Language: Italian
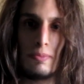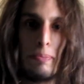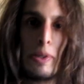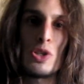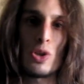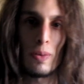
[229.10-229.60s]

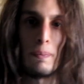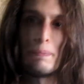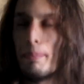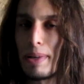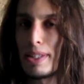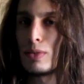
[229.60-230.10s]
Perciò,
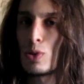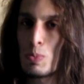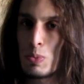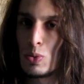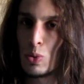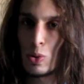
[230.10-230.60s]
prendendo
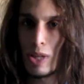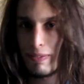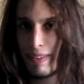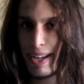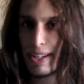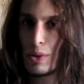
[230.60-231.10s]
spunto da
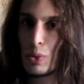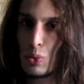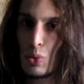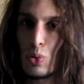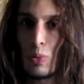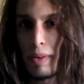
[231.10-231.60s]
vari
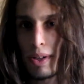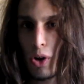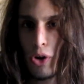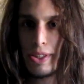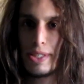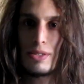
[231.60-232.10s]
youtuber,
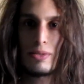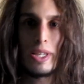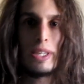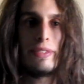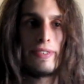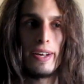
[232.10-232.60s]
ho intenzione
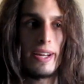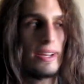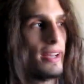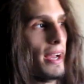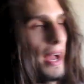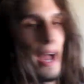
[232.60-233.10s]
di fare
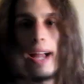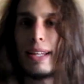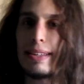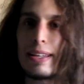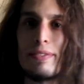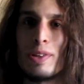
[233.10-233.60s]

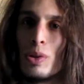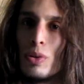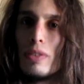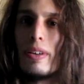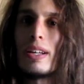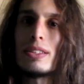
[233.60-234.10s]
altri video
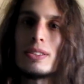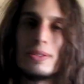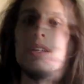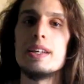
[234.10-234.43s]
diversi.